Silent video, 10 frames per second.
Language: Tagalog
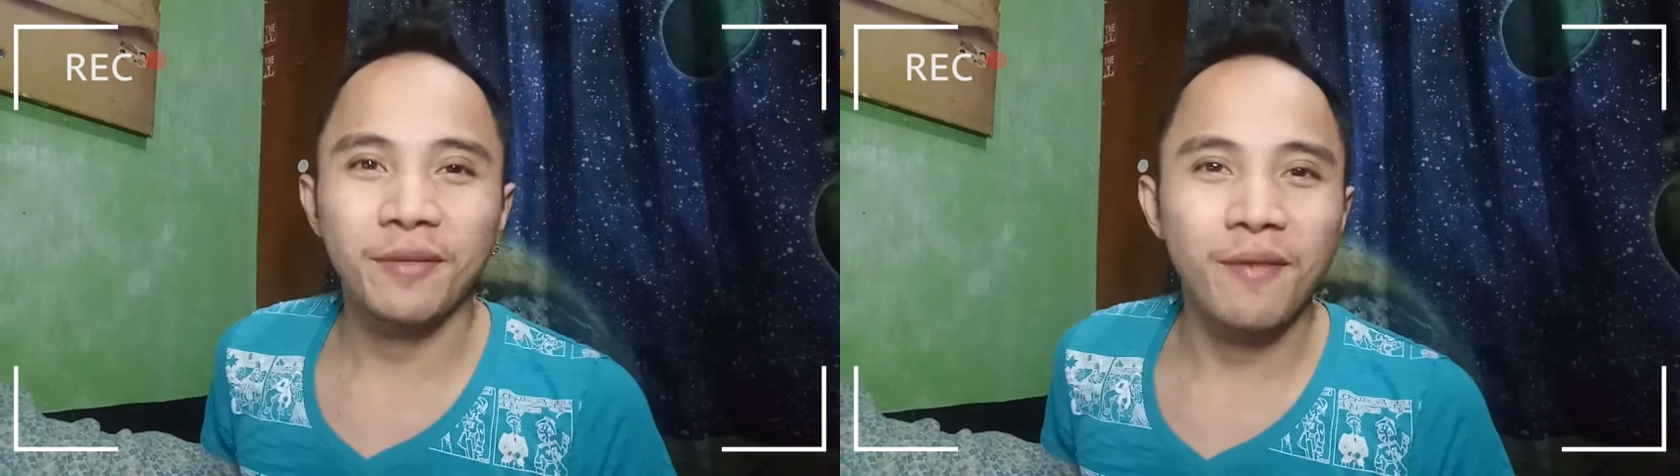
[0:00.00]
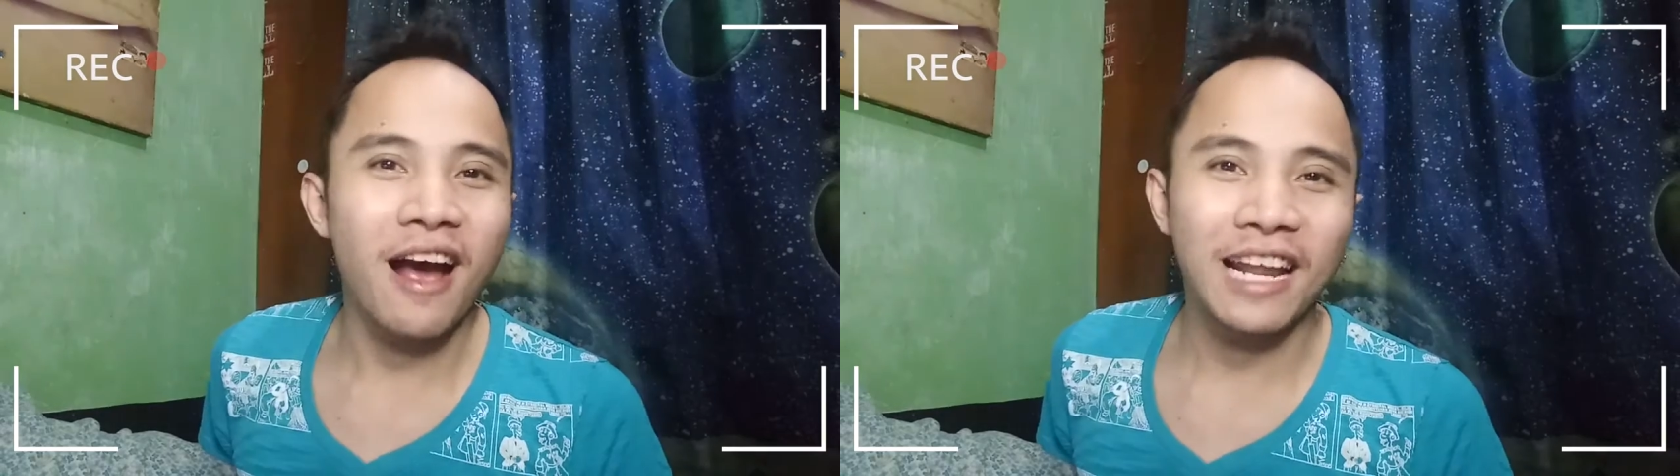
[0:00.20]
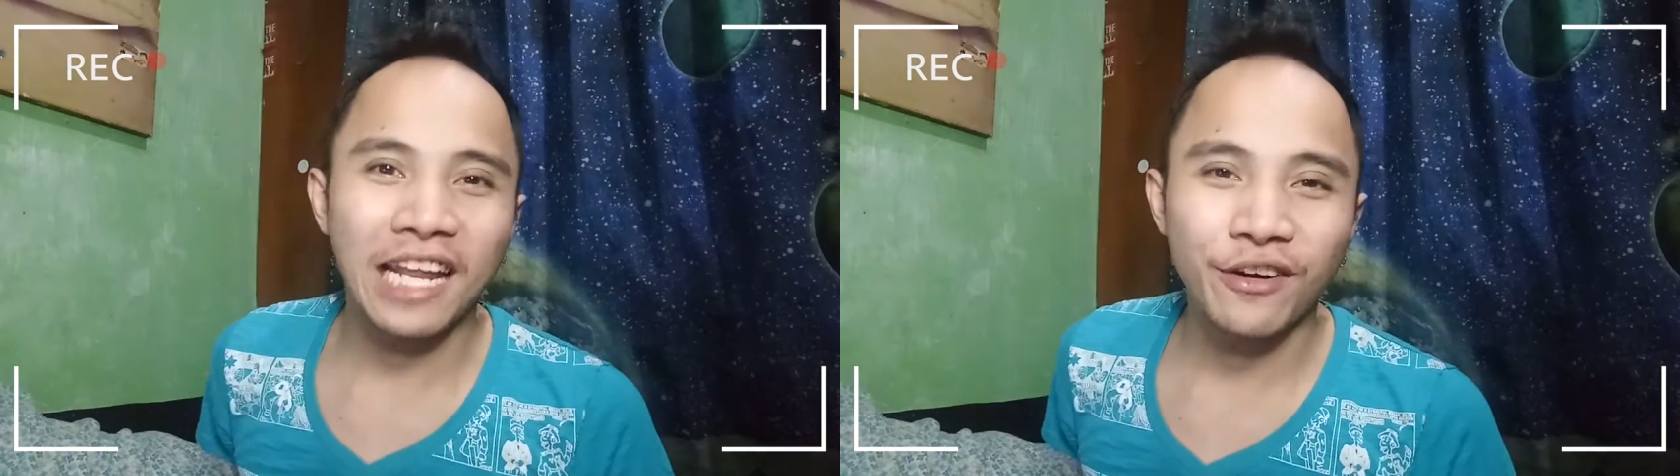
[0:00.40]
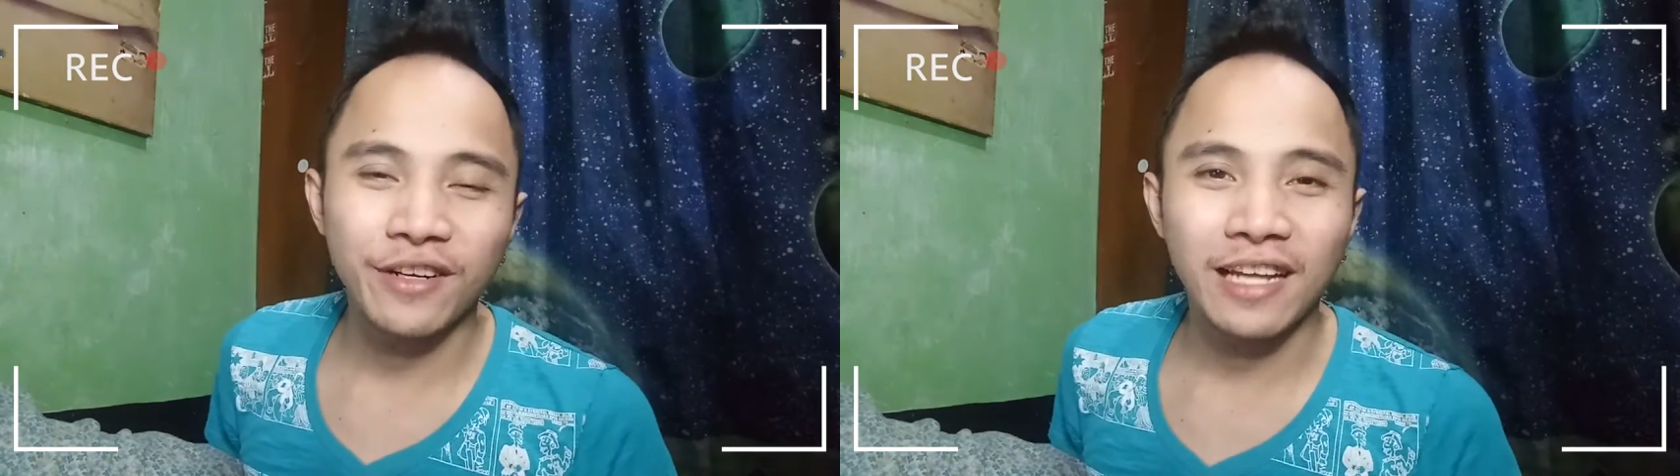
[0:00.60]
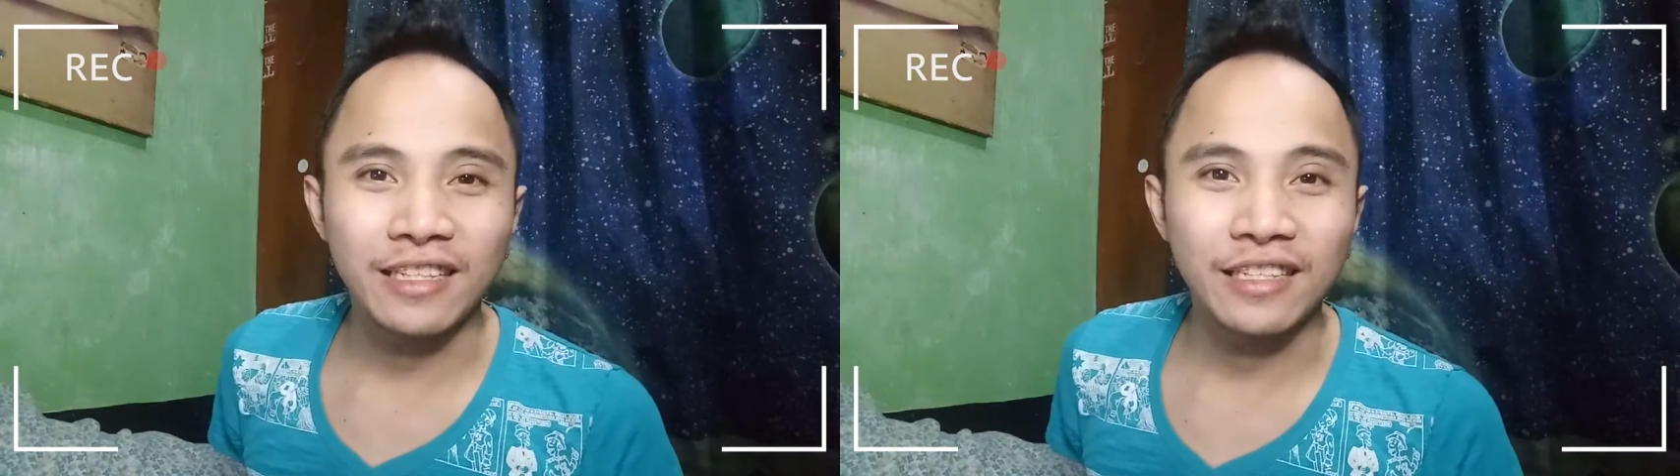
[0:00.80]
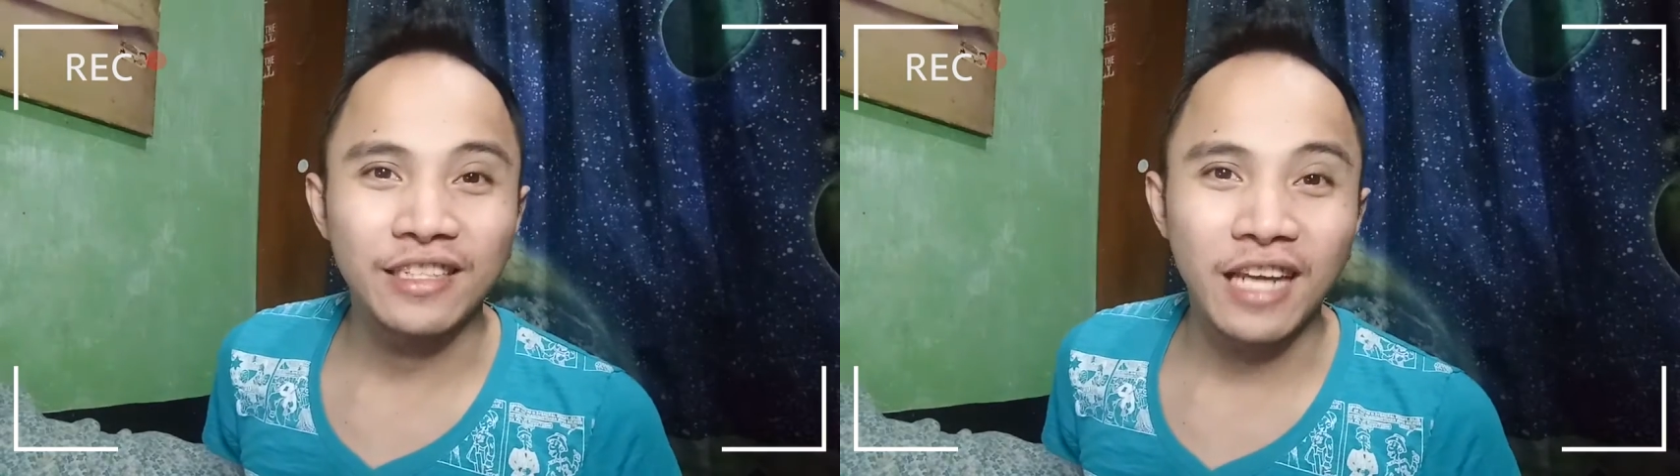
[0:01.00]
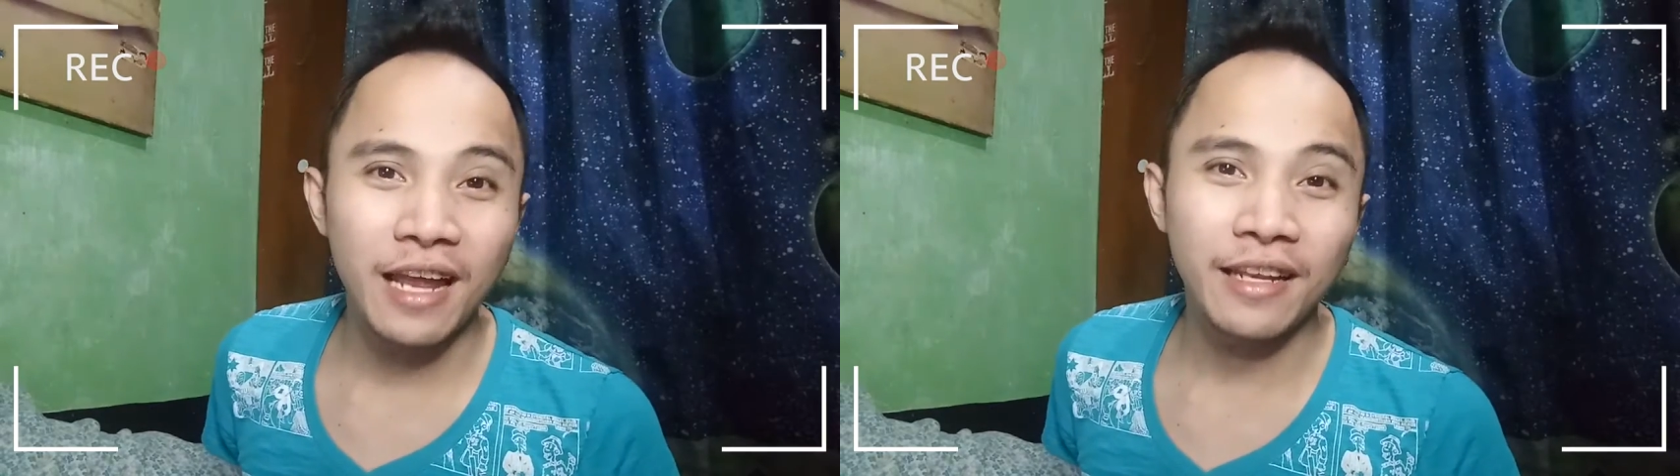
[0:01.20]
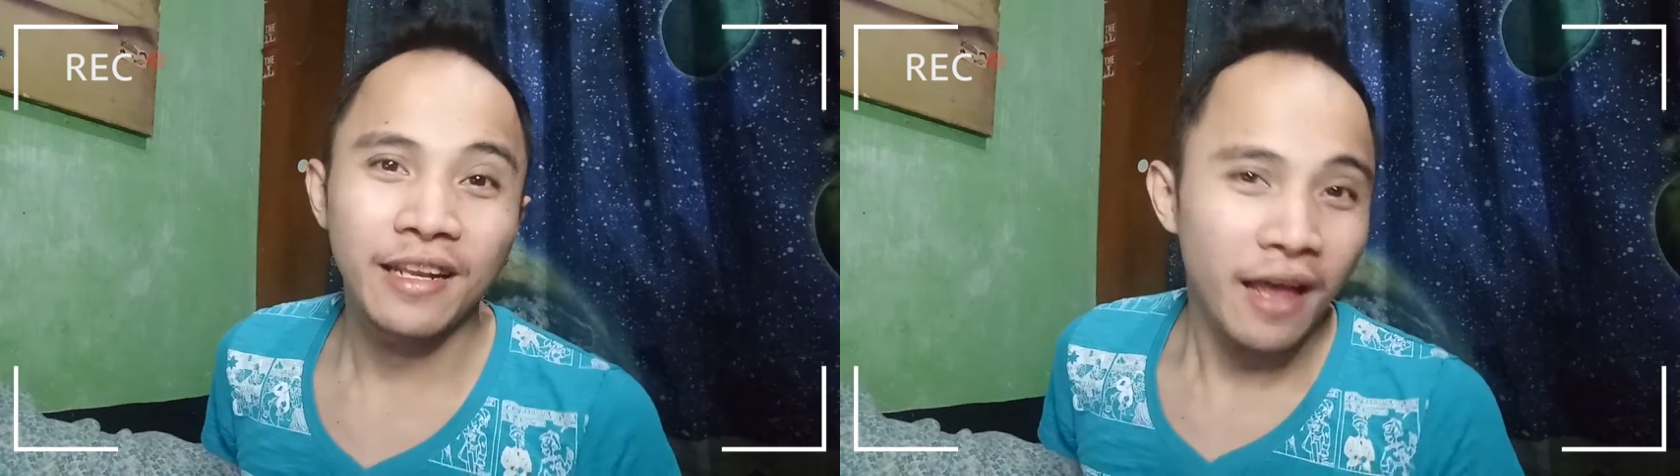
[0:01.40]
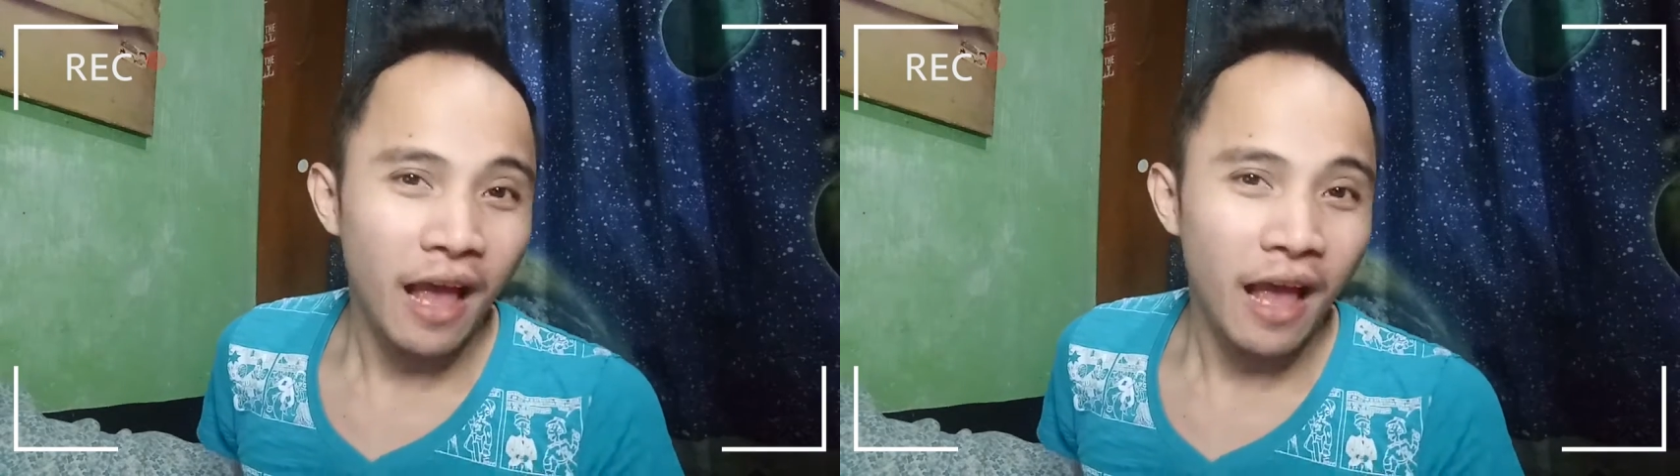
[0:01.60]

at mga ka-record natin dyan.